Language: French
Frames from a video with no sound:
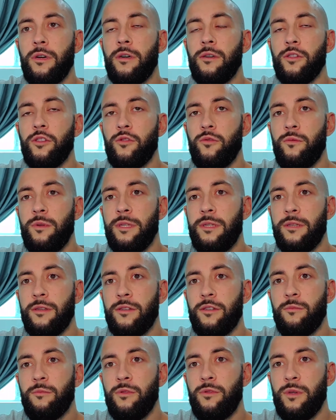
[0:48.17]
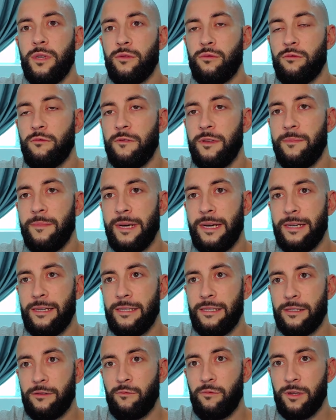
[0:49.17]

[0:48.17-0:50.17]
ensuite je me suis retrouvé ben,